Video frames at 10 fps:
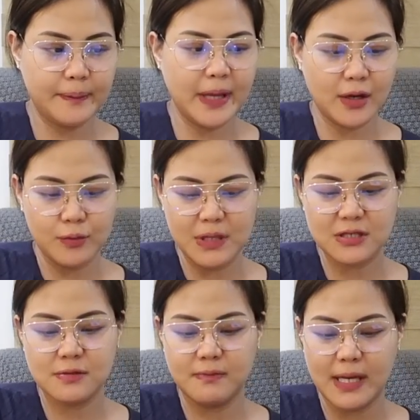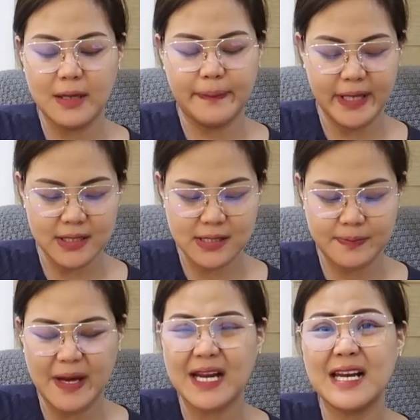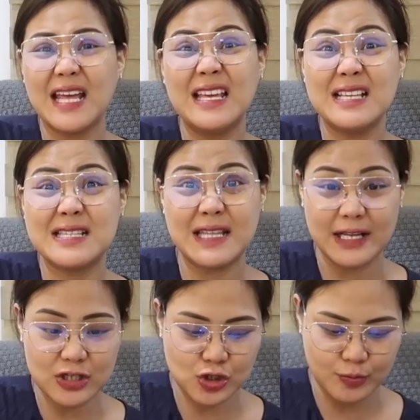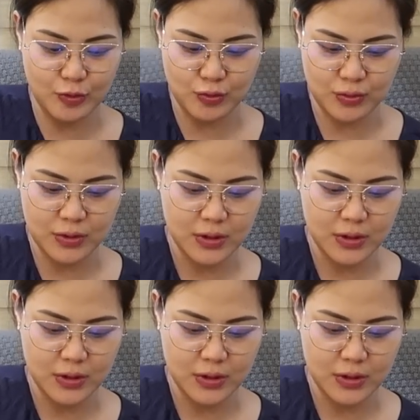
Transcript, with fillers: Pero mas manipis. Para nai-stretch mo.